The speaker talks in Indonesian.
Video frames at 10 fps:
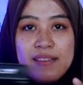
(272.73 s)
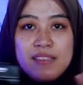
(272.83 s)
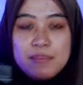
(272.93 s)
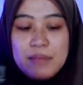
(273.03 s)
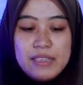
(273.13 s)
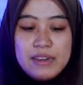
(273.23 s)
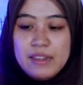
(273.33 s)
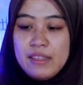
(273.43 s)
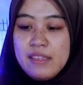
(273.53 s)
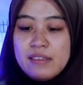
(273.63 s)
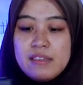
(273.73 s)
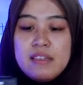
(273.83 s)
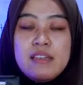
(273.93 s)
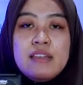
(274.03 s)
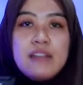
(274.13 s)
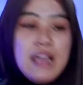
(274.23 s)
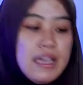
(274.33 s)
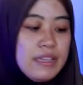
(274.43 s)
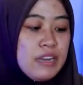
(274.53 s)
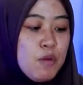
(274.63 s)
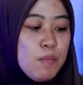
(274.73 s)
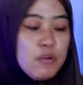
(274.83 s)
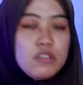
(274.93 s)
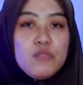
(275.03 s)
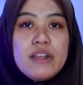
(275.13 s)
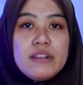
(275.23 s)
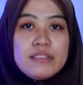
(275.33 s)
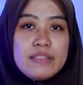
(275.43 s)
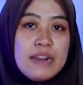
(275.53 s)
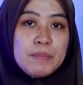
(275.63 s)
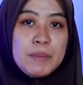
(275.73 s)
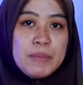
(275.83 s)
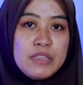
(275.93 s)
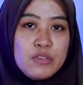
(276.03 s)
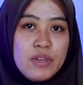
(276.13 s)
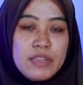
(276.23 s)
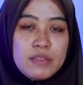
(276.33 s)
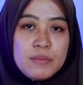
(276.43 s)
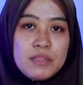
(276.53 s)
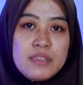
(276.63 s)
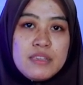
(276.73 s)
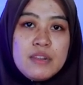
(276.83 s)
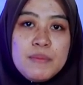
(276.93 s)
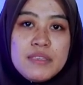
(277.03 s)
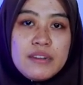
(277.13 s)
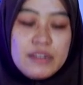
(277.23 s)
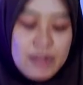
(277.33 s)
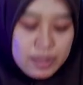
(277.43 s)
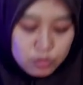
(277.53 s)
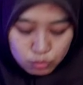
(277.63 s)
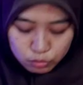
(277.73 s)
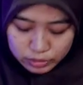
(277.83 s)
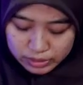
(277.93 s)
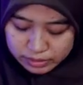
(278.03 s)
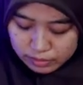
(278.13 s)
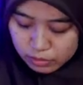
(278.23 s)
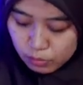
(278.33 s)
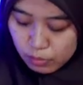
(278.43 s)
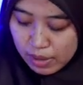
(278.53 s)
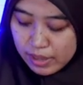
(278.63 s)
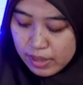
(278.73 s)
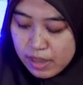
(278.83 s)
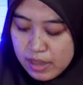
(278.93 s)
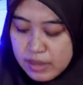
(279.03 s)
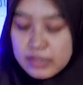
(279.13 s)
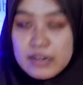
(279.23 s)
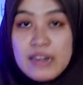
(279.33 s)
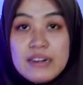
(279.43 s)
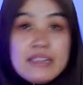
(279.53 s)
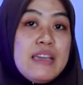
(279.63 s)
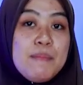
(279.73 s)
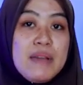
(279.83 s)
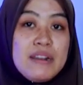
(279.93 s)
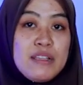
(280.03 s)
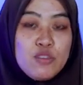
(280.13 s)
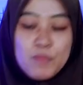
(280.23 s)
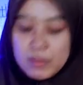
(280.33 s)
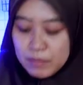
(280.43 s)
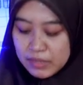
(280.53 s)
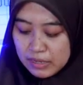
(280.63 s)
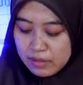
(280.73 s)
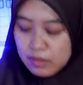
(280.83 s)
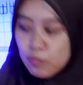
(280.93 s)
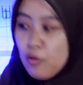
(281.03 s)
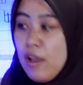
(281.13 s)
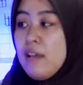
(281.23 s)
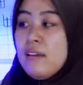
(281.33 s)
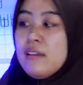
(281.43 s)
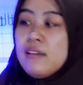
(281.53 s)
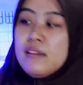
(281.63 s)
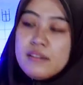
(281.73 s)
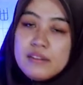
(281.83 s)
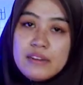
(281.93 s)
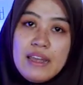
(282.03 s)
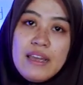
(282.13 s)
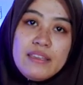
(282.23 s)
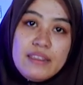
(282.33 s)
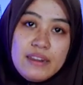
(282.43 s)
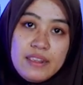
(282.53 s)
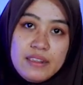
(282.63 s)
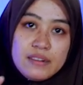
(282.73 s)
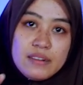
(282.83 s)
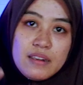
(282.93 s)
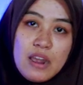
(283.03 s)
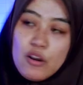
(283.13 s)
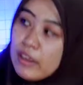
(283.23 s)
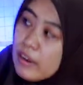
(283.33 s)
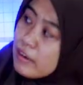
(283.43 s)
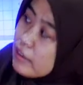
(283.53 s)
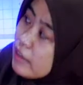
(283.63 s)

Seperti ini. Nah, ini popornya udah ada setelan pipihnya juga ya, teman-teman. Jadi bisa dinaik turunin sesuai dengan kenyamanan sobat bediler semua. Nah, ini kalau yang ada